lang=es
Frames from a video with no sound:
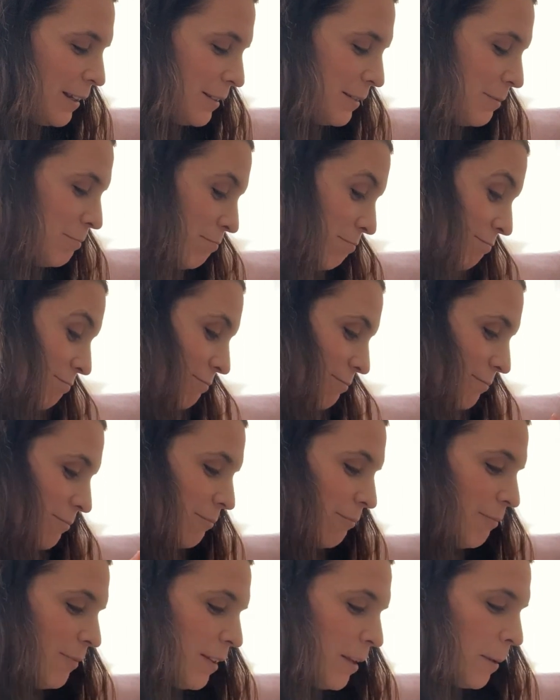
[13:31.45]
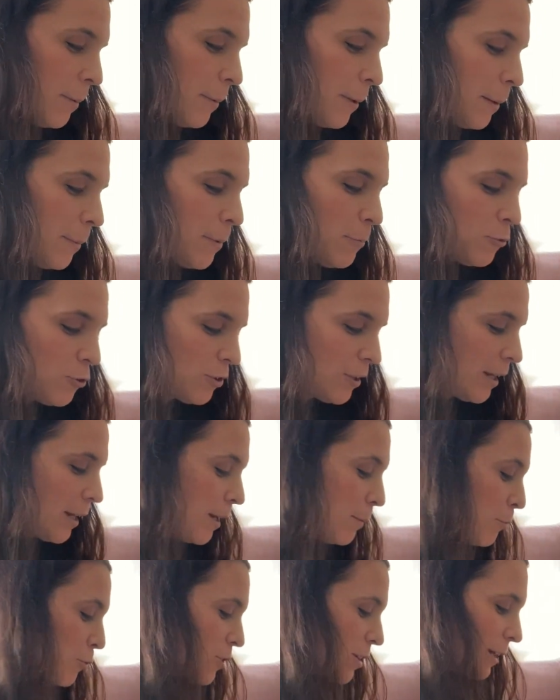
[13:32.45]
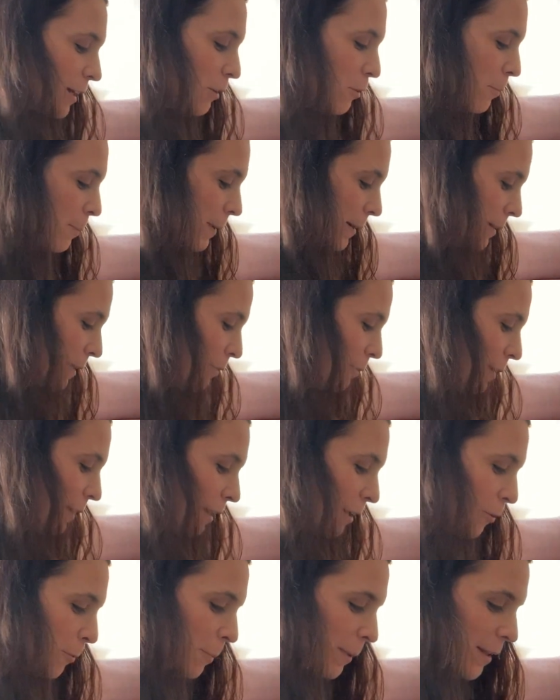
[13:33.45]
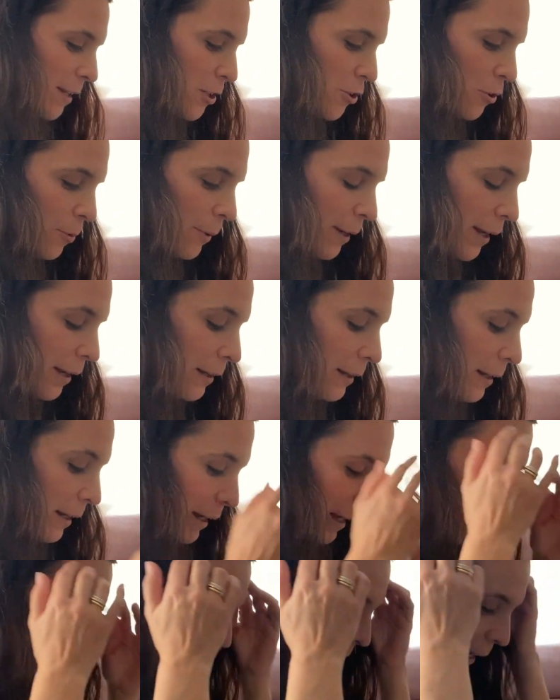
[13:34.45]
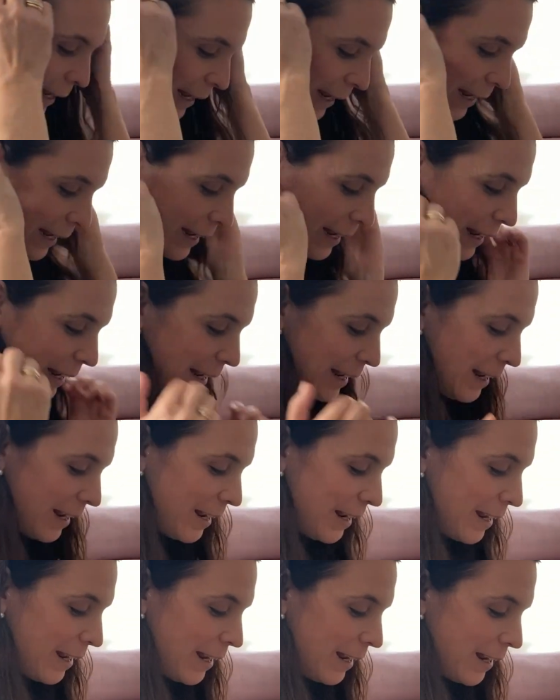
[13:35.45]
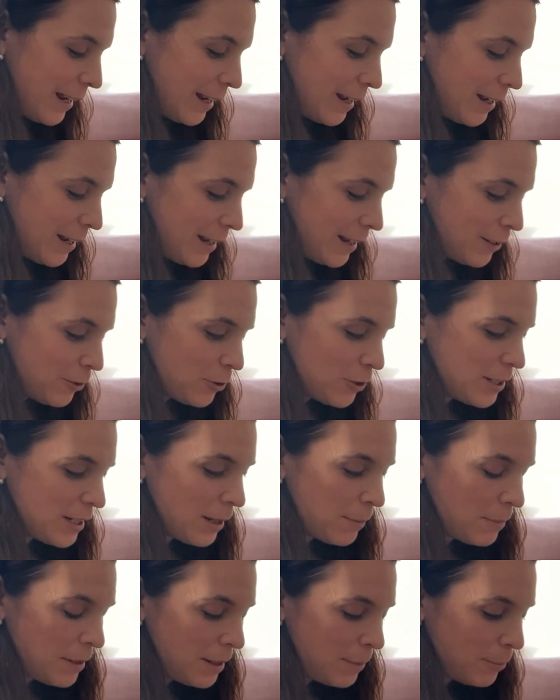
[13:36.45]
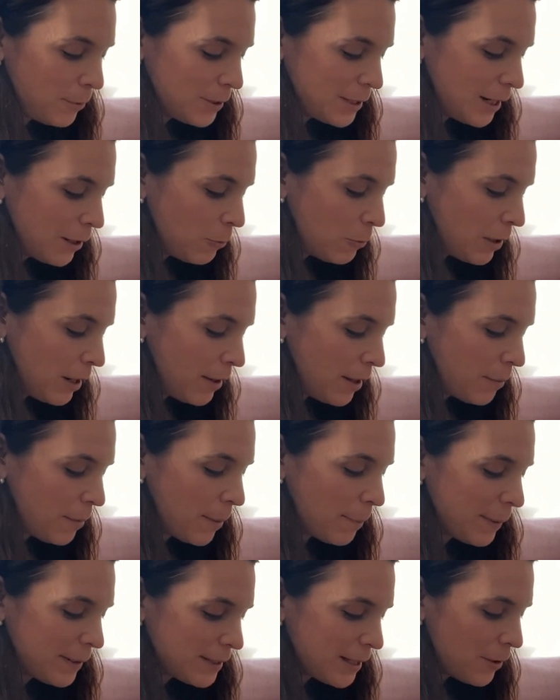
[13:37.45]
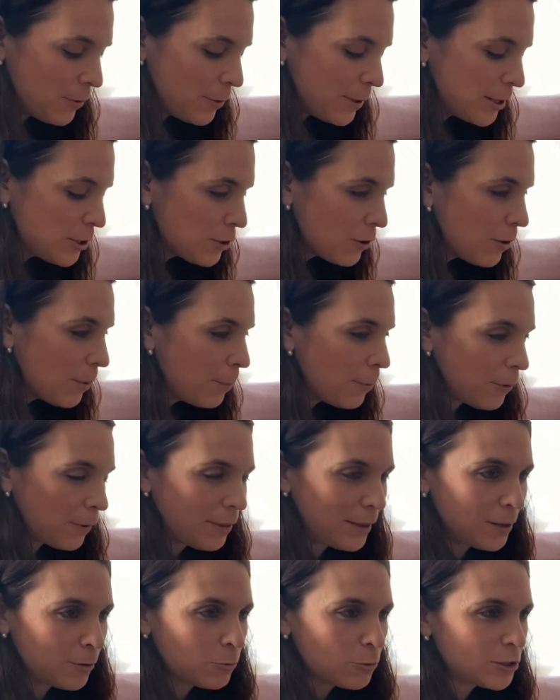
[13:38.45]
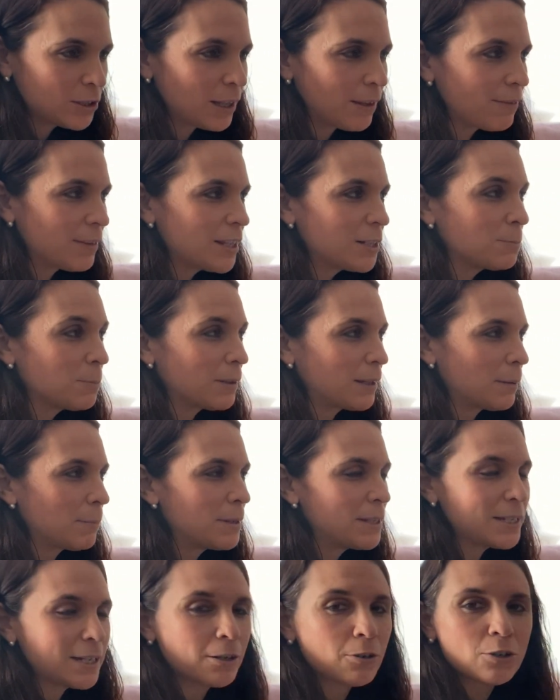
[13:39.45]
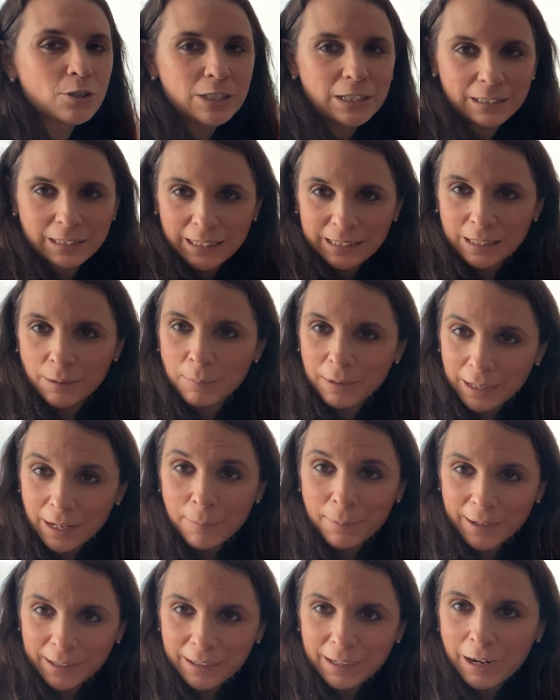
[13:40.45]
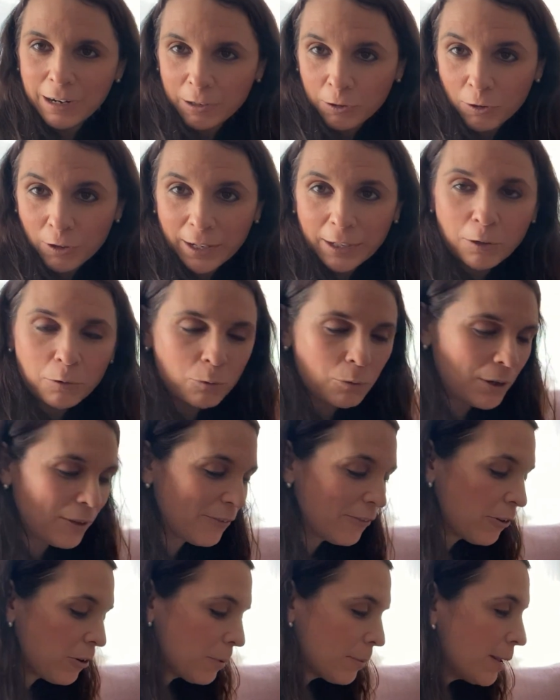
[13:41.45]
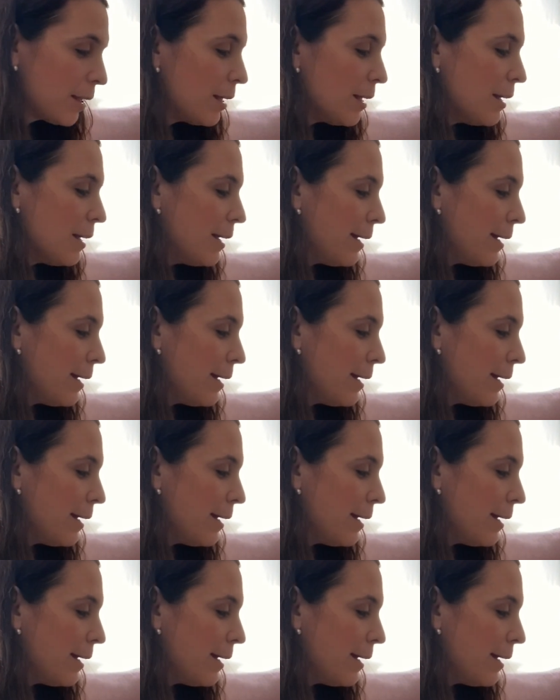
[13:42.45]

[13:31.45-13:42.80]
Mm, vamos, que ya le hemos sacado partido a la ropa de sobra. Eh, entonces a mí, pues alguna vez me ha pasado eso por circunstancias, porque mis hijos entre semana van al cole con uniforme.